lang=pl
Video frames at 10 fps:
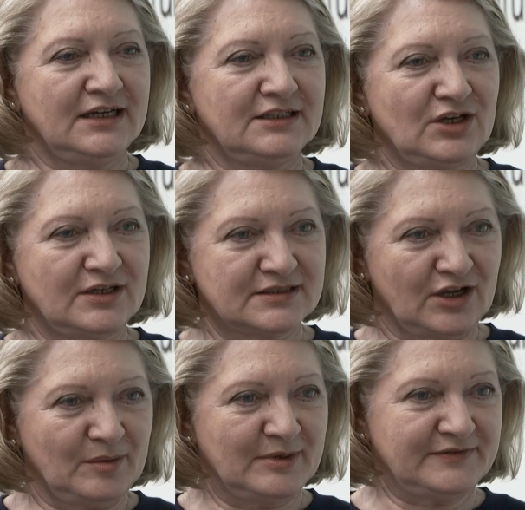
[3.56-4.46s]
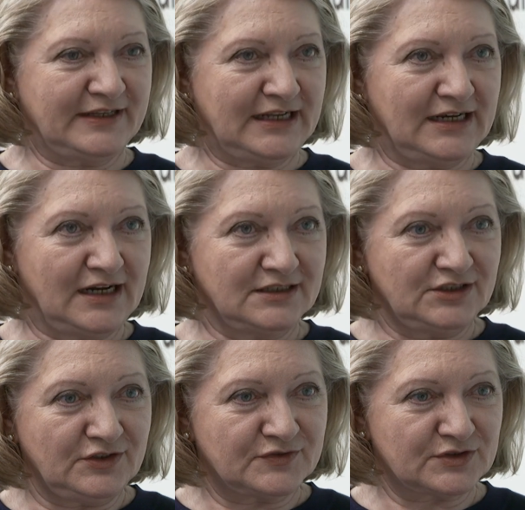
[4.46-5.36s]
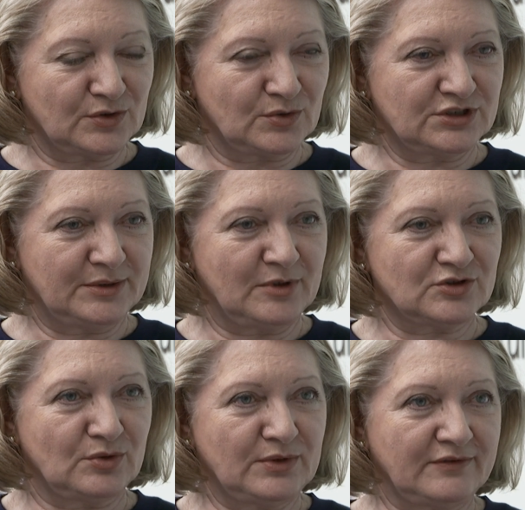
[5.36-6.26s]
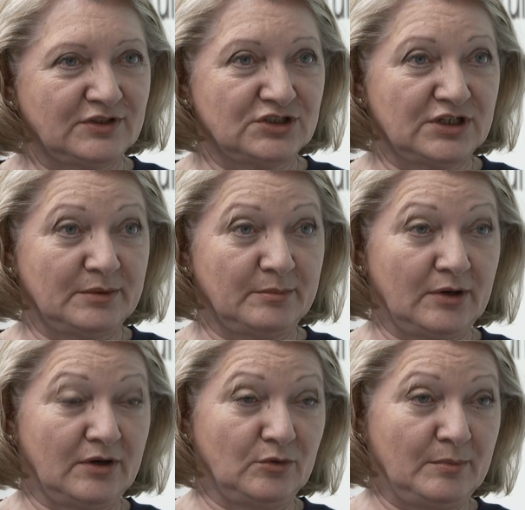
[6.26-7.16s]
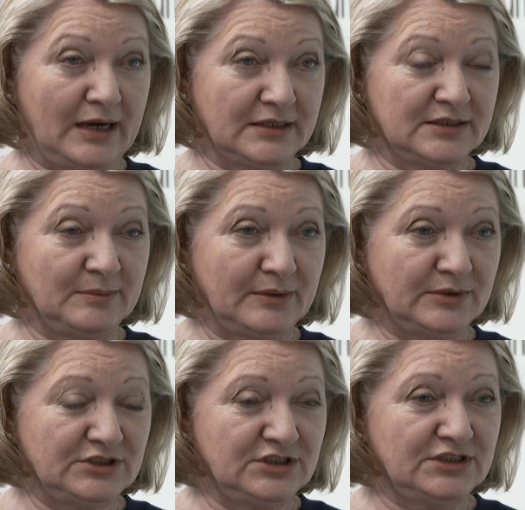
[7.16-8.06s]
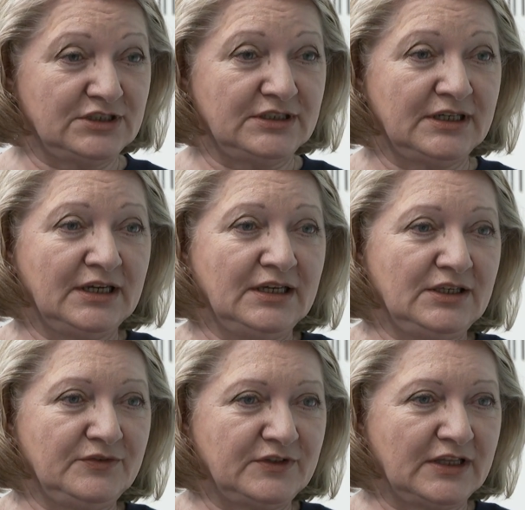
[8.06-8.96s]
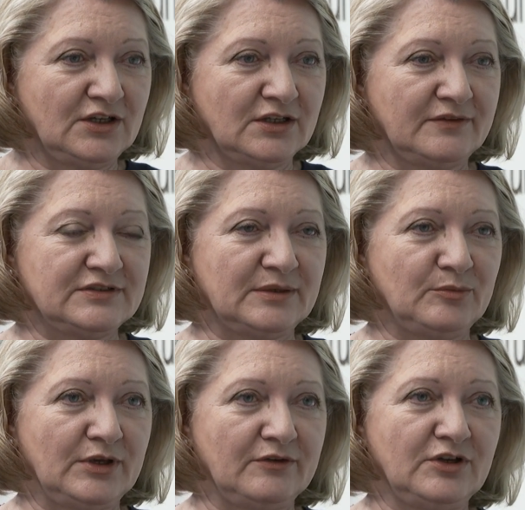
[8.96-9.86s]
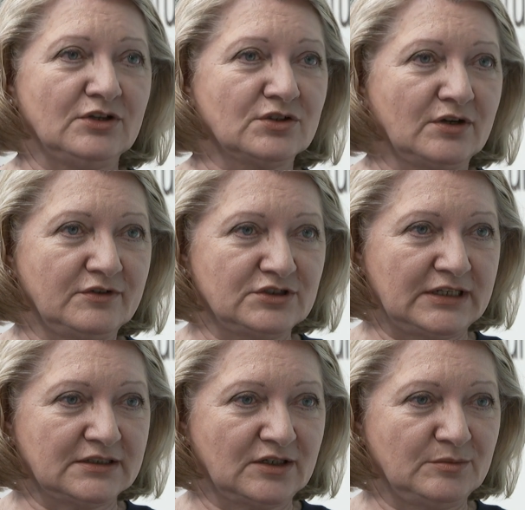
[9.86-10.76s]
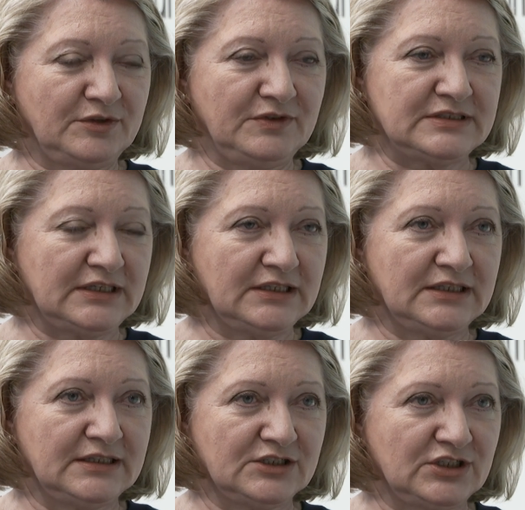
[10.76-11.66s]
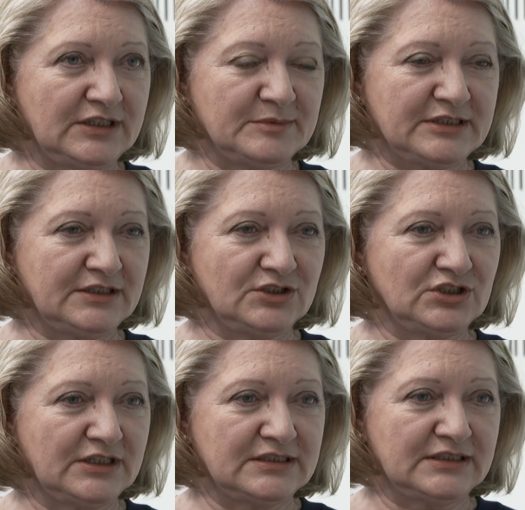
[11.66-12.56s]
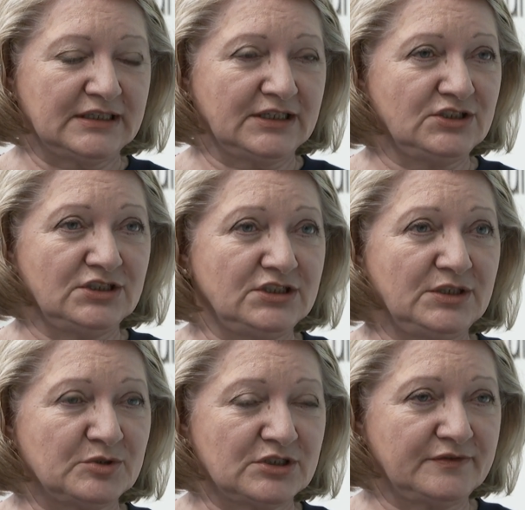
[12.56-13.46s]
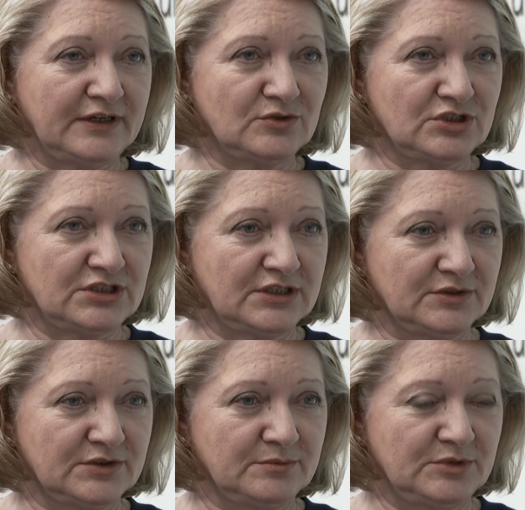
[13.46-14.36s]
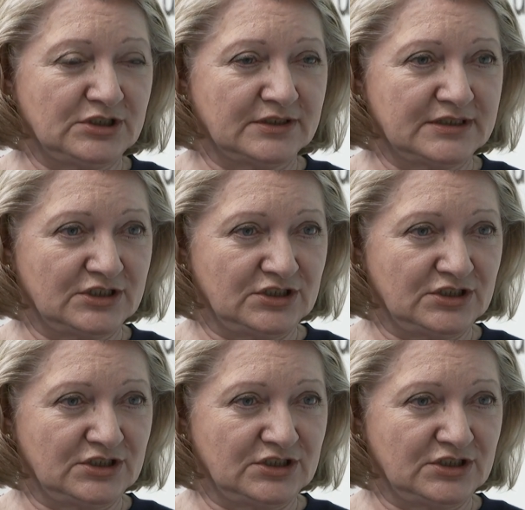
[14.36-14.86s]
e, to jest choroba zwana LALDI w skrócie. Może ujawniać albo u bardzo małych dzieci i wtedy ona występuje wyjątkowo rzadko, mniej więcej 1 na 700 tysięcy. I takie dzieci nie przeżywają trzeciego miesiąca